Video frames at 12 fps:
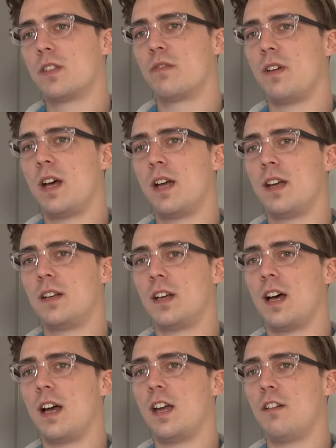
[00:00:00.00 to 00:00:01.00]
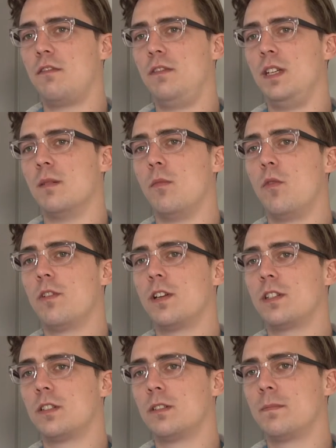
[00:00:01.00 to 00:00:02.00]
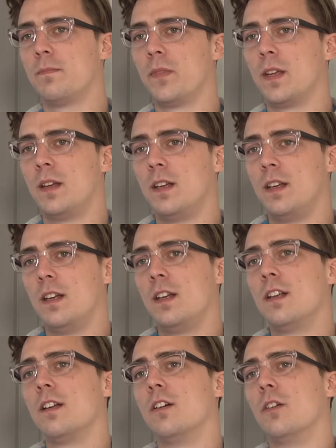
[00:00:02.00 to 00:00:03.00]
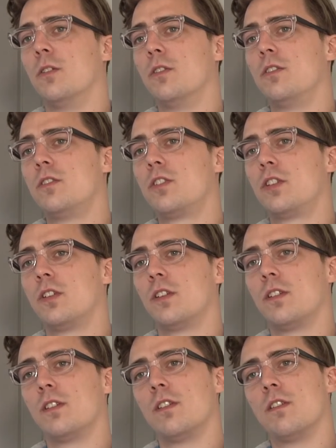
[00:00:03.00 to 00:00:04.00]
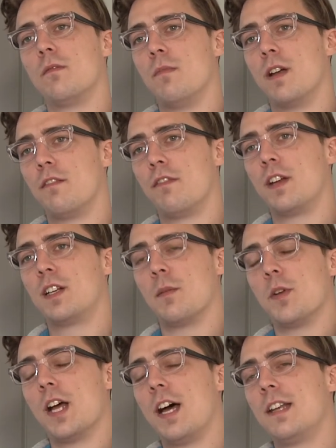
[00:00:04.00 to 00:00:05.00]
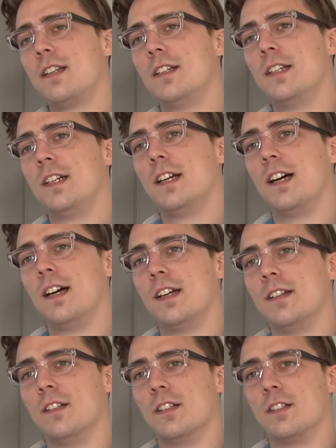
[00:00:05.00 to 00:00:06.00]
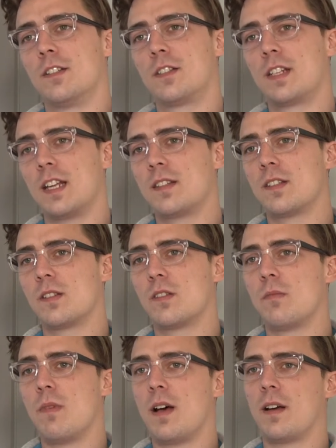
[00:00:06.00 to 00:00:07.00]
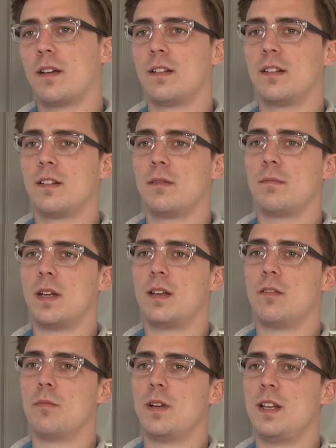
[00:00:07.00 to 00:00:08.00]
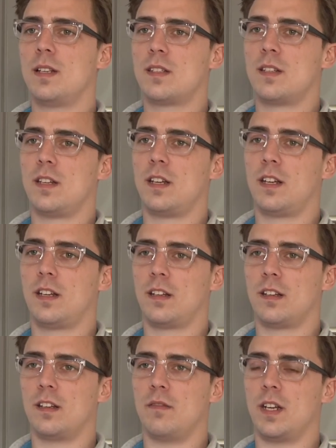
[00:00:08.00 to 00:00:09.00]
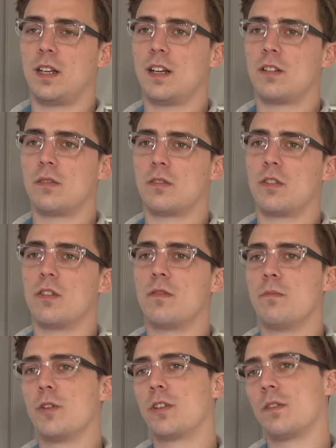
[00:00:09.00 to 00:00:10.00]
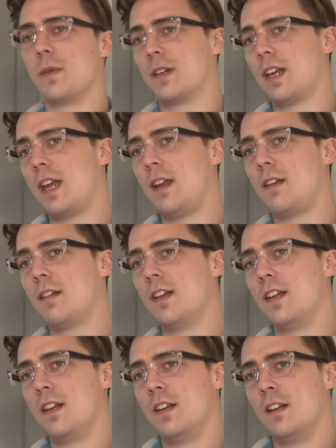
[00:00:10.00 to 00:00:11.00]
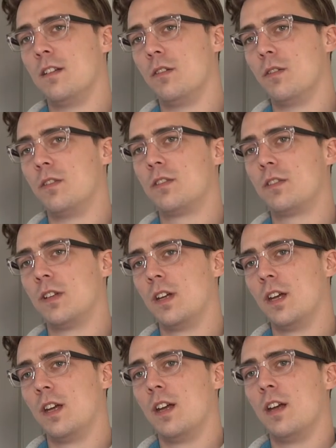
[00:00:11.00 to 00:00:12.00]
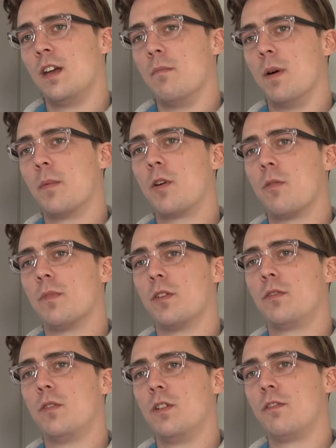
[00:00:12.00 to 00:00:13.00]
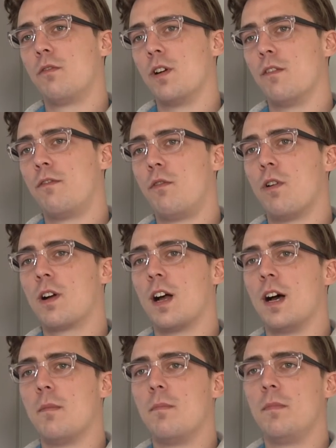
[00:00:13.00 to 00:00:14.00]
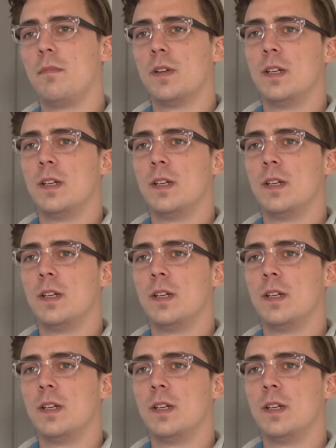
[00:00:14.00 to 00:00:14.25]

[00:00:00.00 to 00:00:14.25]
zwei, drei, vier Monate und man fängt damit an, eine Skizze zu machen. Man überlegt sich, in welche Richtung soll, möchte man gehen und man bekommt natürlich vorher Vorgaben,